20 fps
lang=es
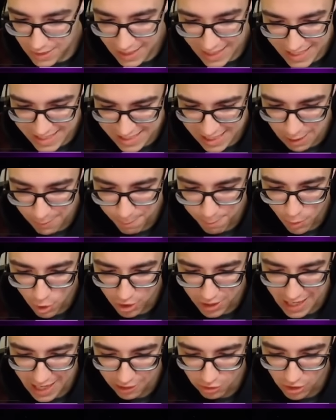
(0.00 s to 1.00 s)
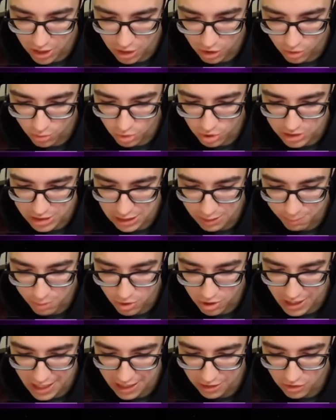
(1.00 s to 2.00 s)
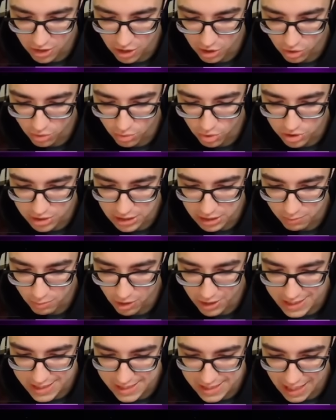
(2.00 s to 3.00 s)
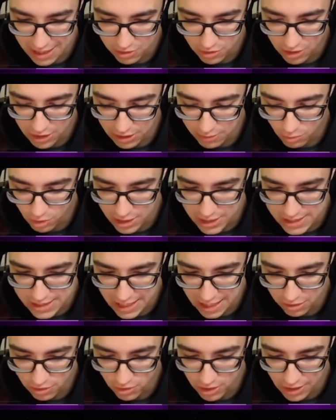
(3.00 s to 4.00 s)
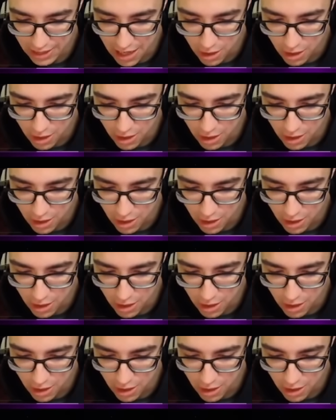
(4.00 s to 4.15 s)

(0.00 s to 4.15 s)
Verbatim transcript: es ir pokeando al robot, ir pokeando al robot, ir molestándole, ir molestándole.